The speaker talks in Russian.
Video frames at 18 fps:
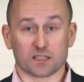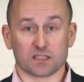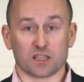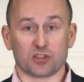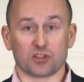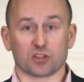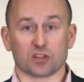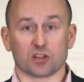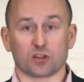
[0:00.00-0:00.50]

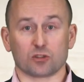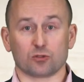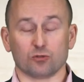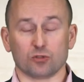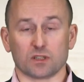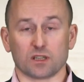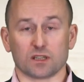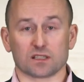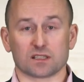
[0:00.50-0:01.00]
Значит,
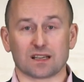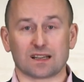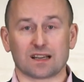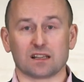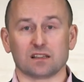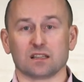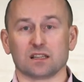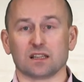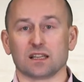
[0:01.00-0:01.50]
кто-то
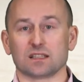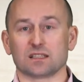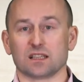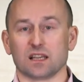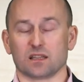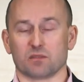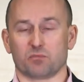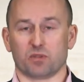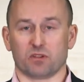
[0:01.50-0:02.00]
закрыл
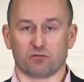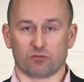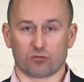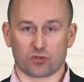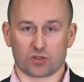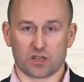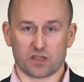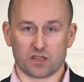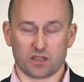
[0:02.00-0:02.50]
глаза на
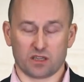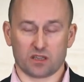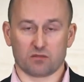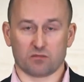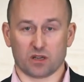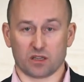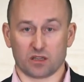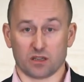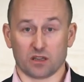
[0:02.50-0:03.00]
перевооружение
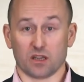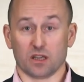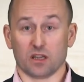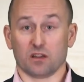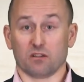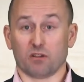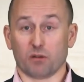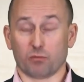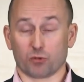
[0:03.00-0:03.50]
Германии.
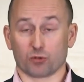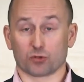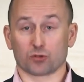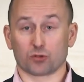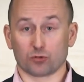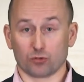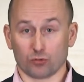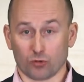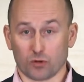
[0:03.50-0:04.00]

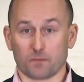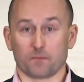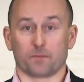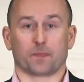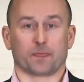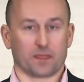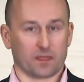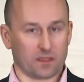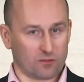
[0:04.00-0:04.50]
Вопрос, кто?
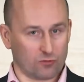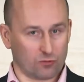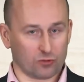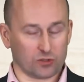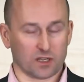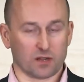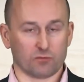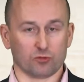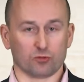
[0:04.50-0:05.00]

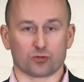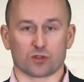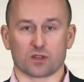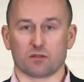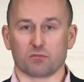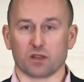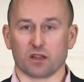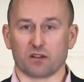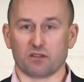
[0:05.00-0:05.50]
Тот, кому
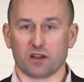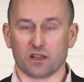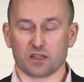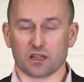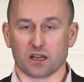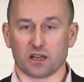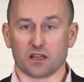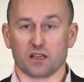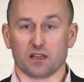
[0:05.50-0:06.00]
нужна была
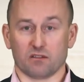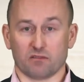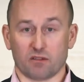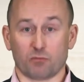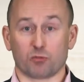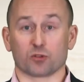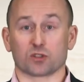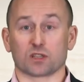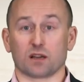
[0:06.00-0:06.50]
война.
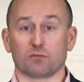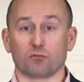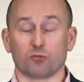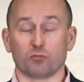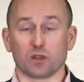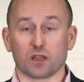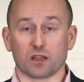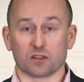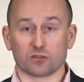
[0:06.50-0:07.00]
Вопрос,
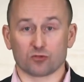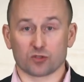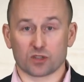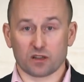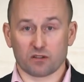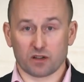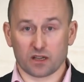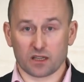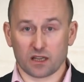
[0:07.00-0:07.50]
кому была
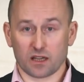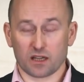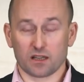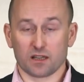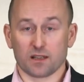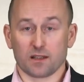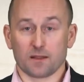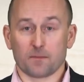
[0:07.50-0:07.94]
нужна война?